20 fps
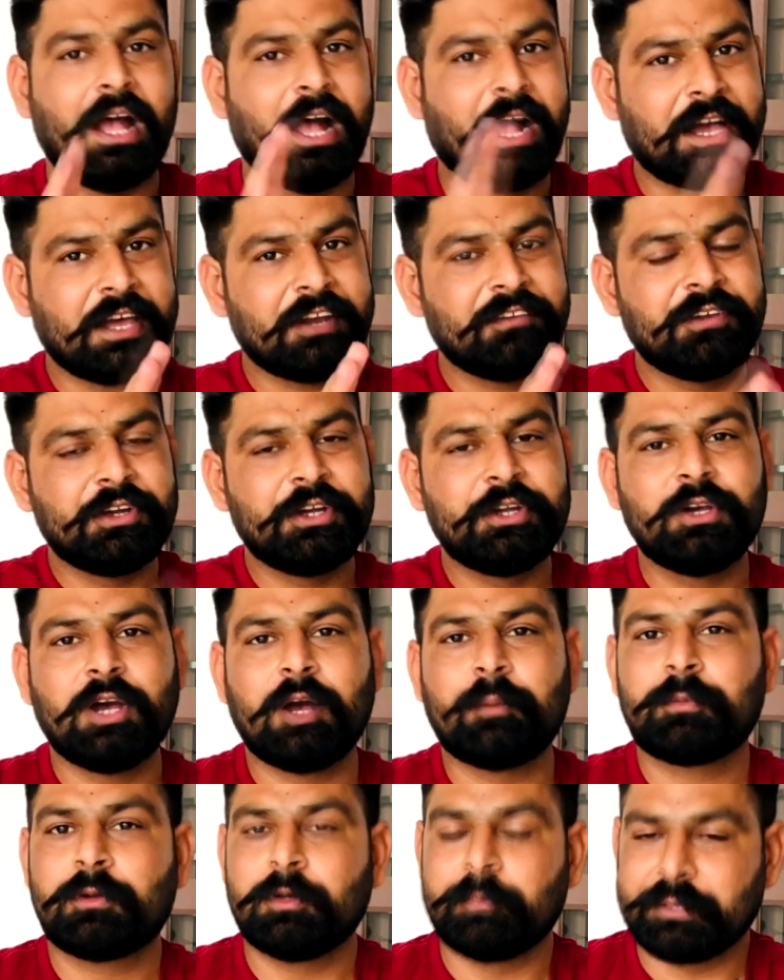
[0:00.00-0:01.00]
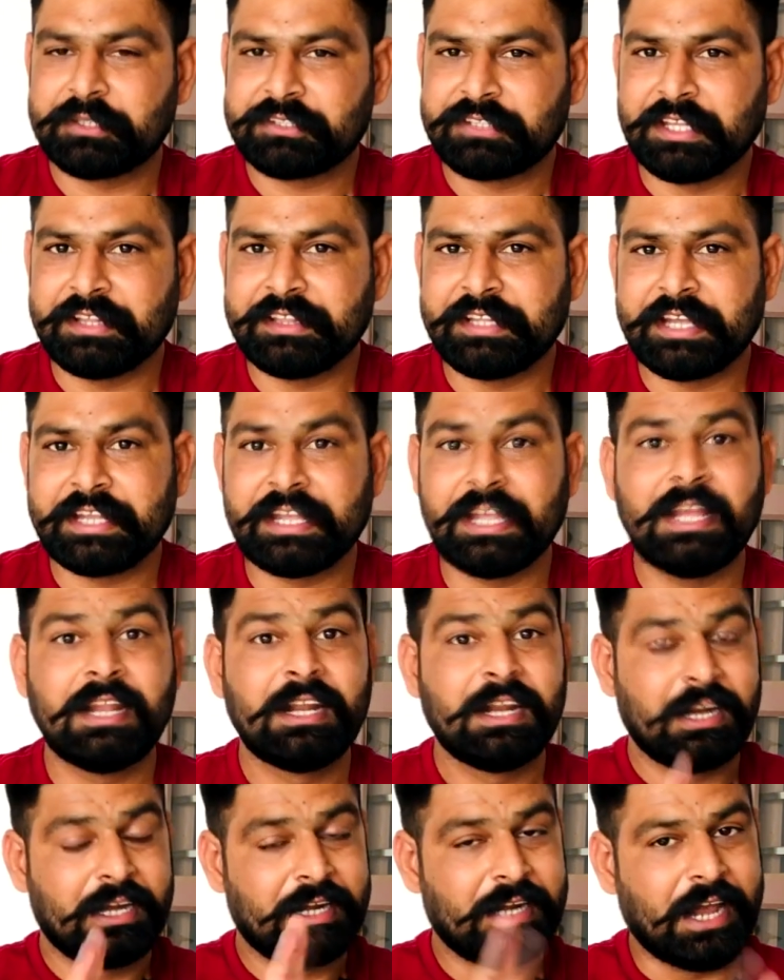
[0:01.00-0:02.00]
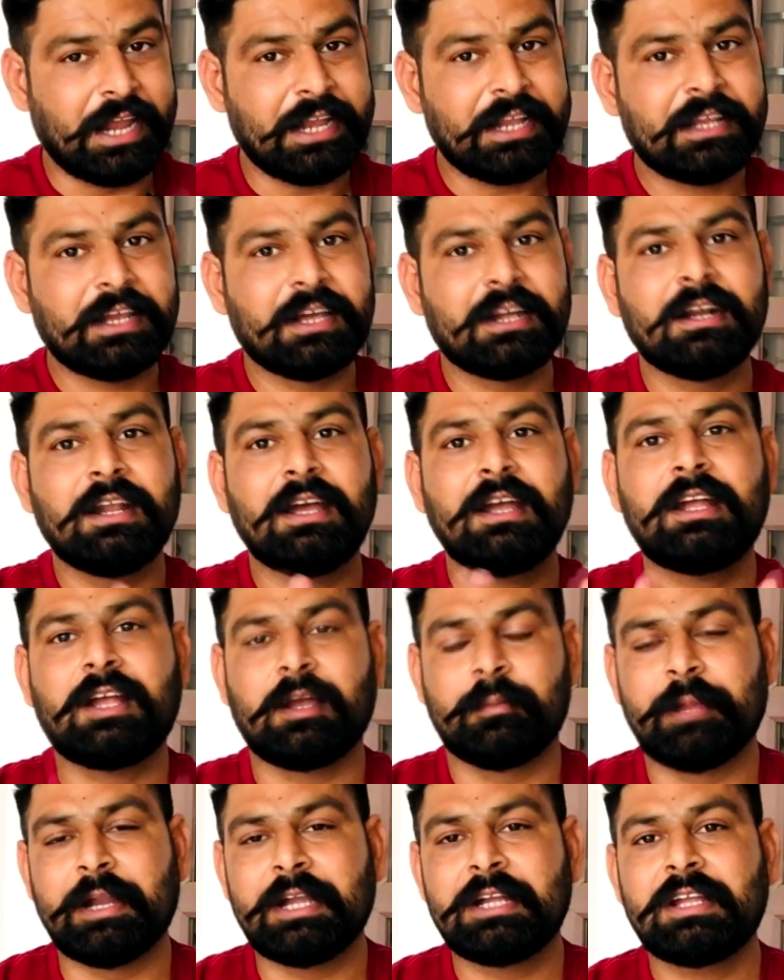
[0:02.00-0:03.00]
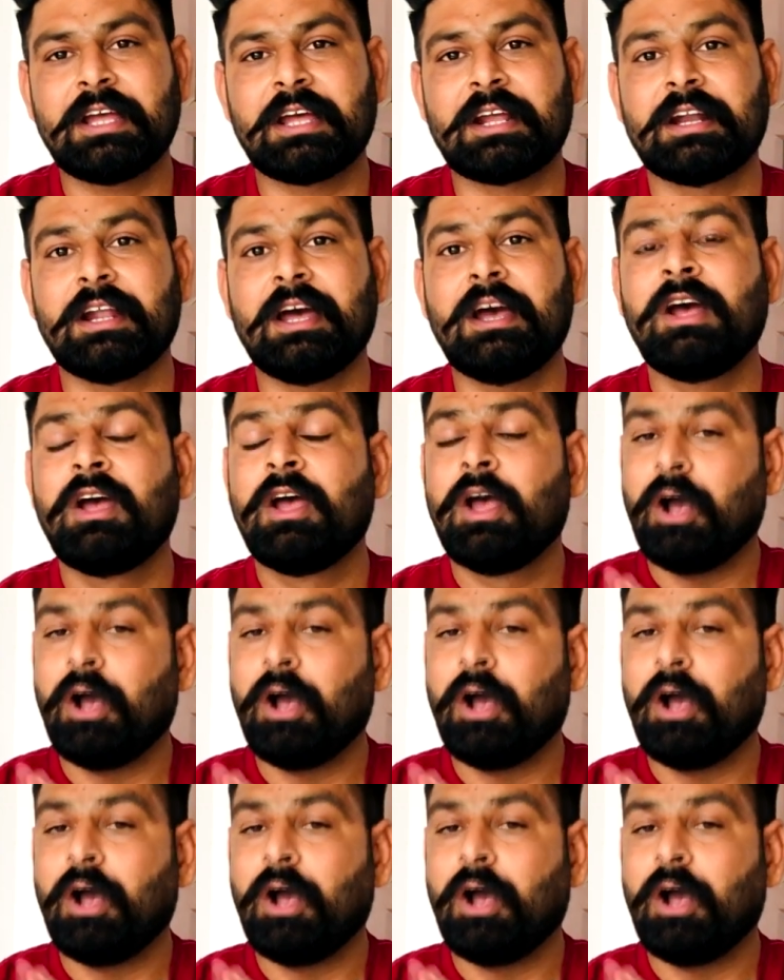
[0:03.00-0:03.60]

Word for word: अगर वीडियो आपको पसंद आई है लाइक करना कमेंट करना